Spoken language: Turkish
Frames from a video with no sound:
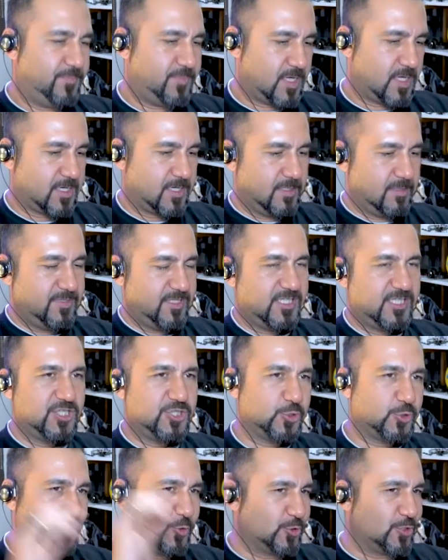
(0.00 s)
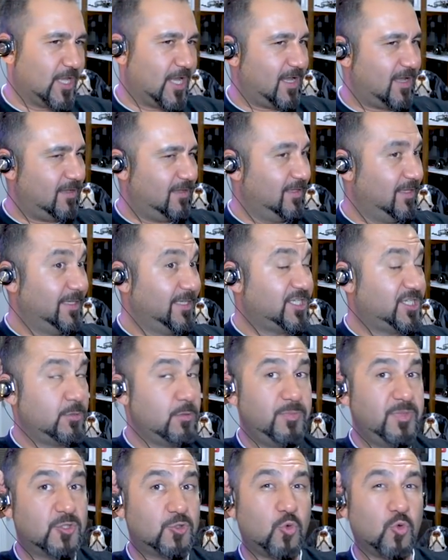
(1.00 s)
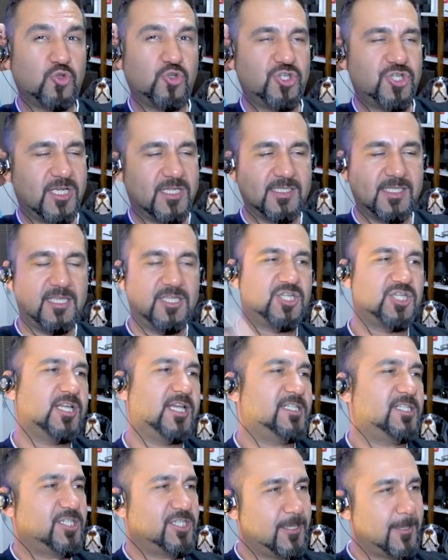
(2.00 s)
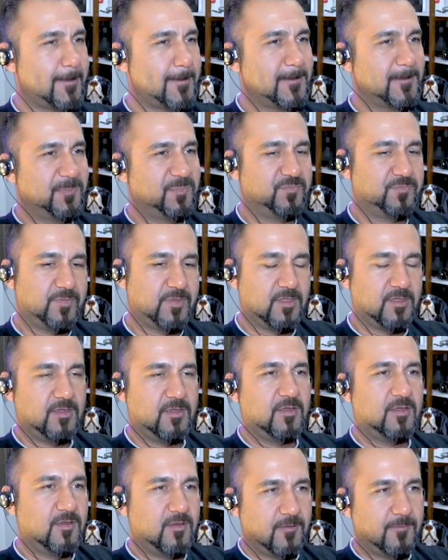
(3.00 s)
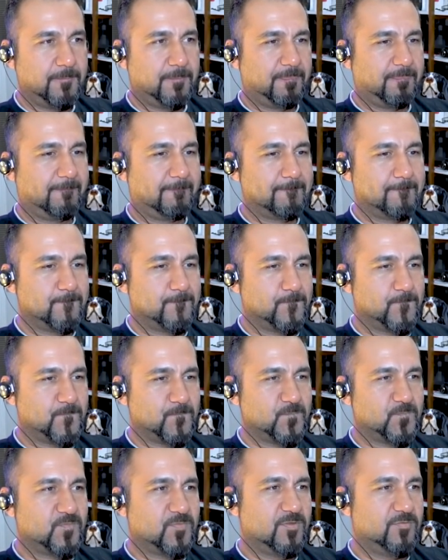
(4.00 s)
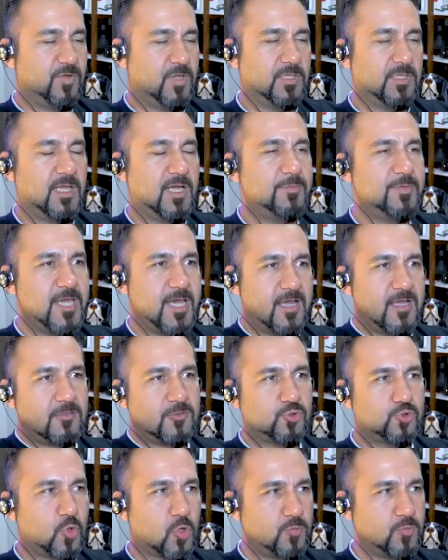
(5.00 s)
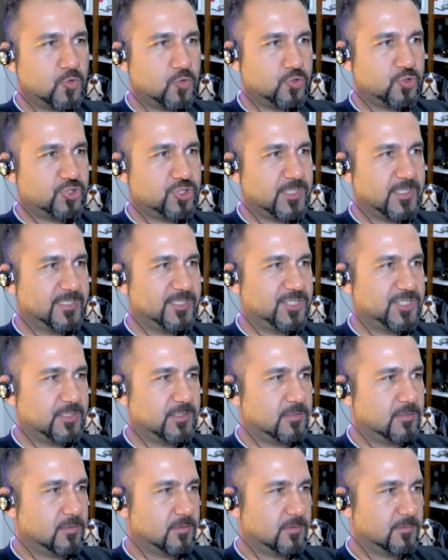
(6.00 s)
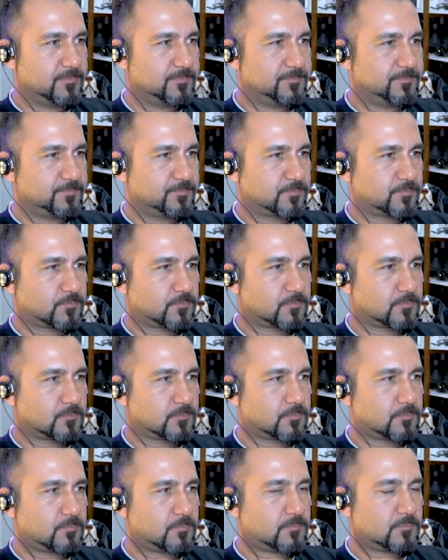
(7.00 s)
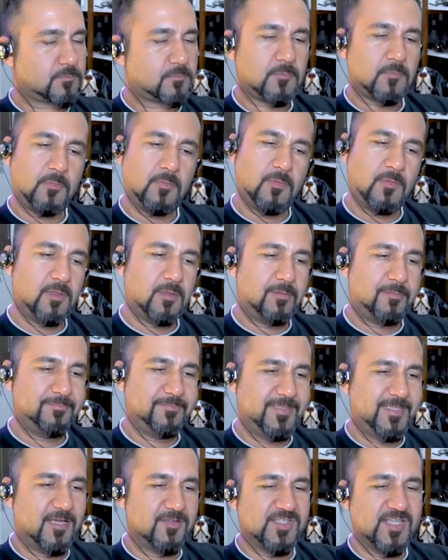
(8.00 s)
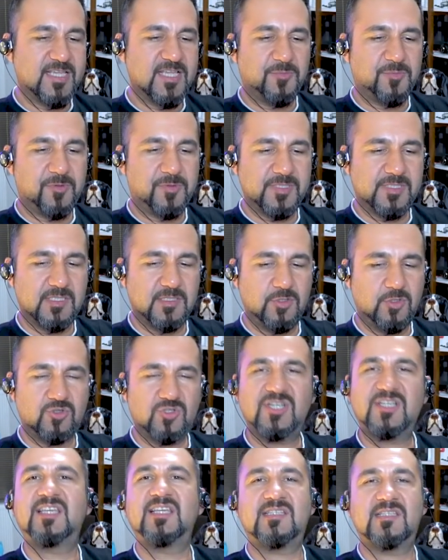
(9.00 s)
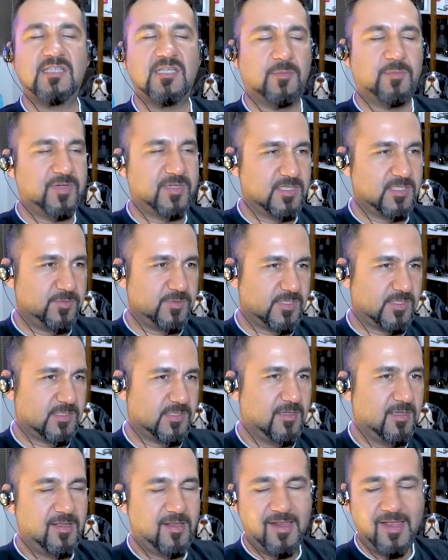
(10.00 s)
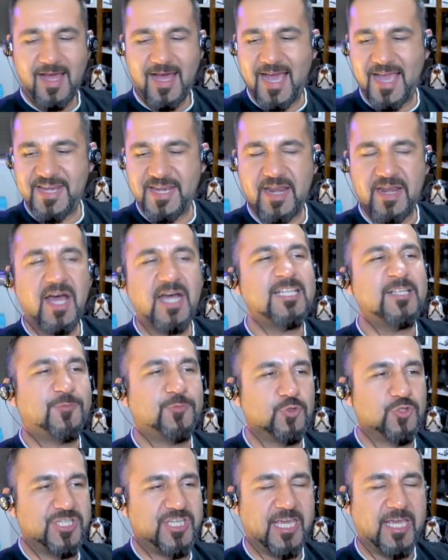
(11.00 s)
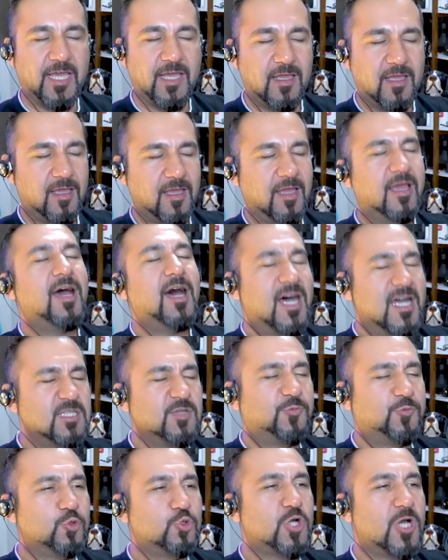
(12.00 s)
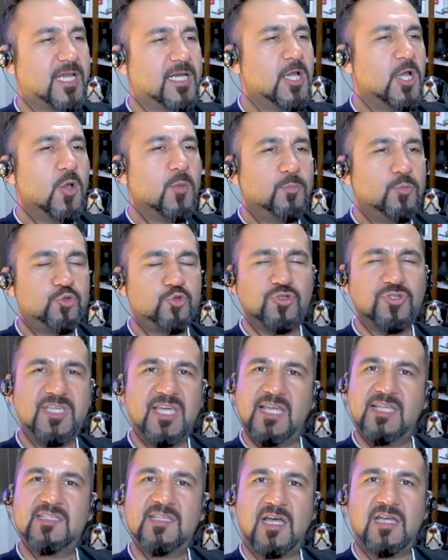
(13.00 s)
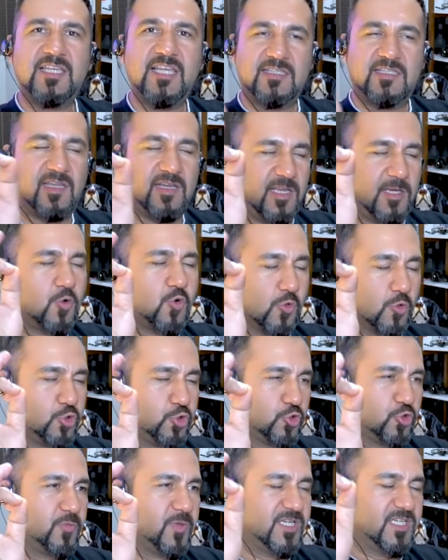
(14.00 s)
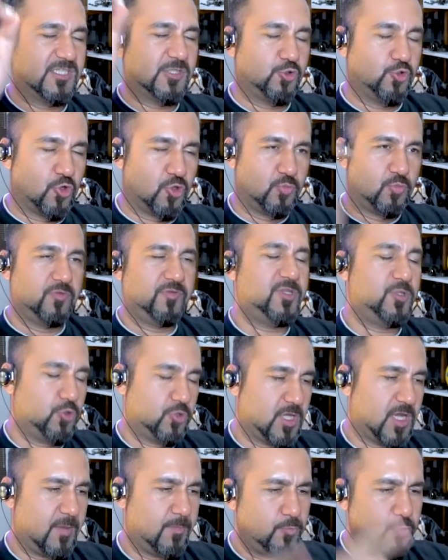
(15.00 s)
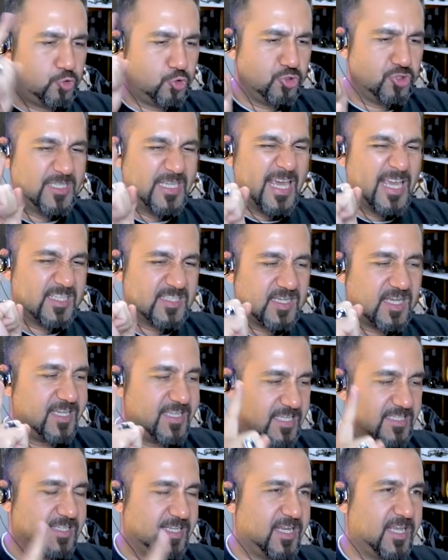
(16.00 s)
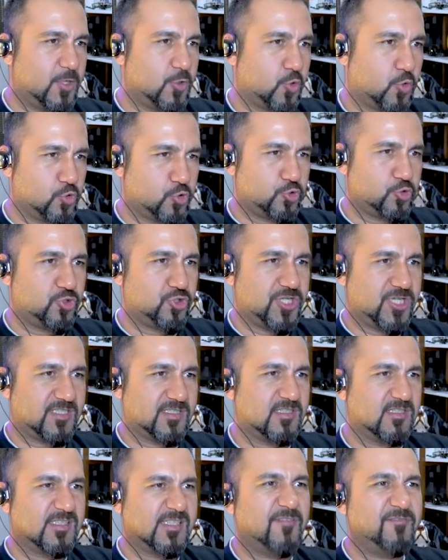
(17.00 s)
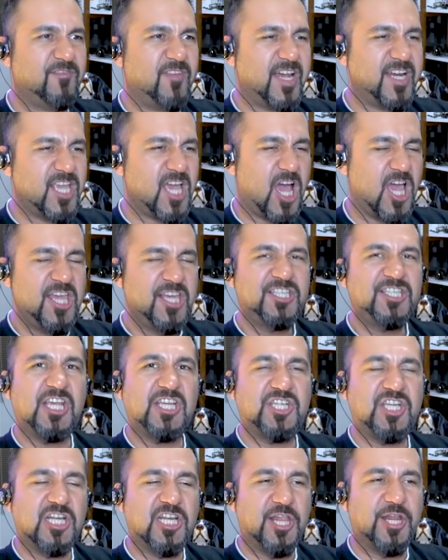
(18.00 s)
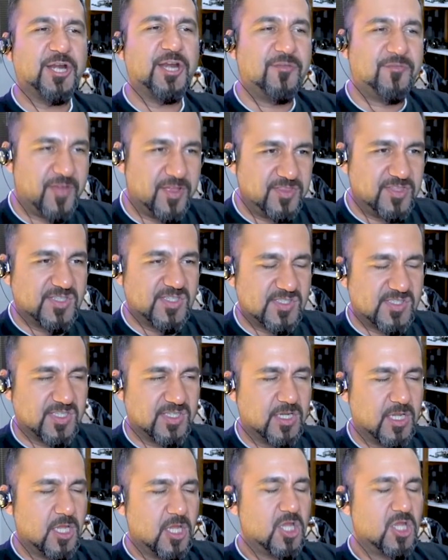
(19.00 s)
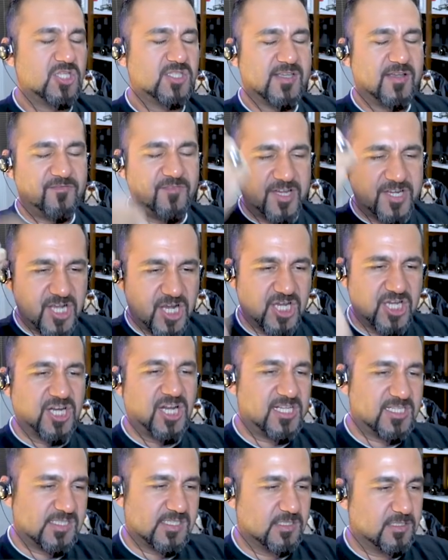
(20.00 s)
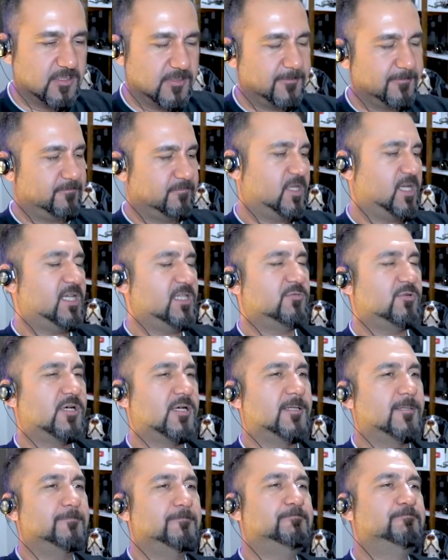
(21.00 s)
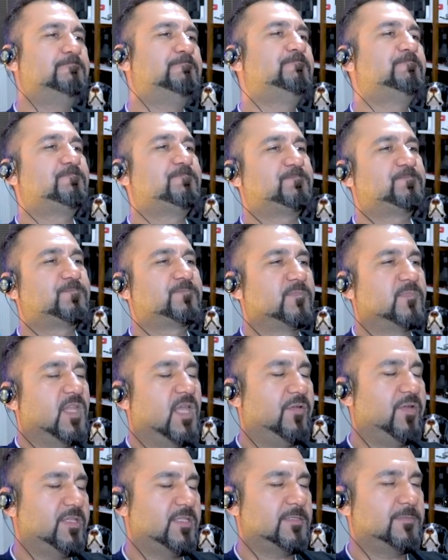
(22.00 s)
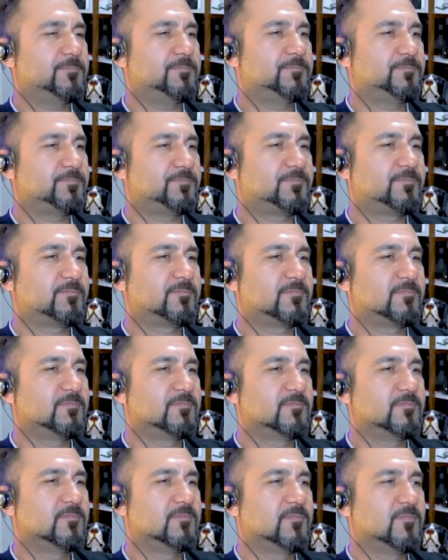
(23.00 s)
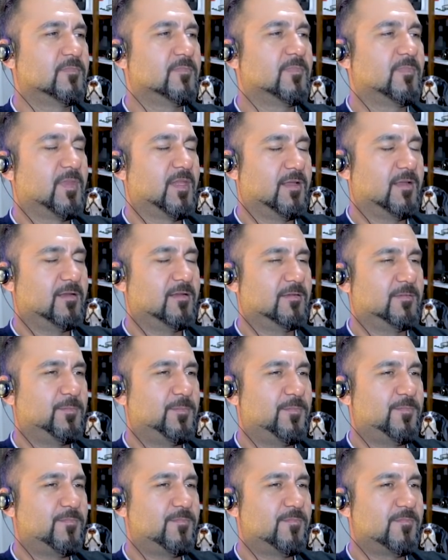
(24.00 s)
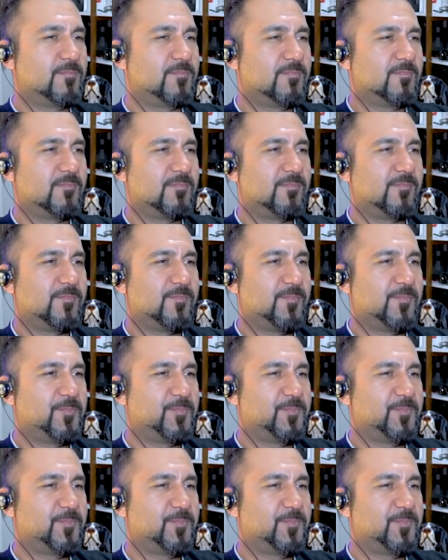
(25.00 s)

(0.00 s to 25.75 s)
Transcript: Bakalım Çıkın, ikinci turda. Winner. Şimdi biz koşacağız Çocuklar gençler. imkansız, imkansız death run. Vallahi mi ya? Zor mu koşucular için? Tabii abi yapamazsınız ya. Ya sen yapamazsın diyorsan kesin yaparız biz. Aynen hadi Furki. Hadi Furkan bütün GTA yeteneğini Aa. Ah. konuşturmanı istiyorum bu videoda. Hmm. Bütün GTA yeteneğini konuşturacaksın. Sen var ya yeşillerin efendisisin. Sen var ya kralsın. Hadi bakalım. Abi yeşillerin evet. efendisinden tamam. Abi çilek e, şekerle mi yeniliyordu